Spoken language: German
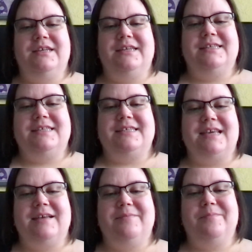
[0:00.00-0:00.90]
Das
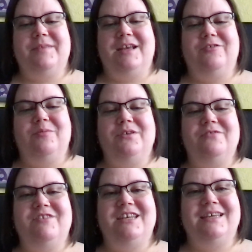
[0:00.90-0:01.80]
hat für mich
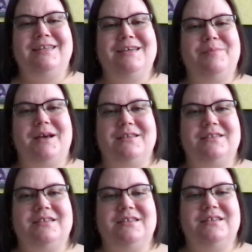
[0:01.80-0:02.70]
irgendwie nicht richtig
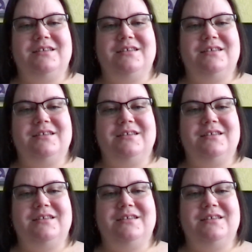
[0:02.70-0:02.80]
gepasst.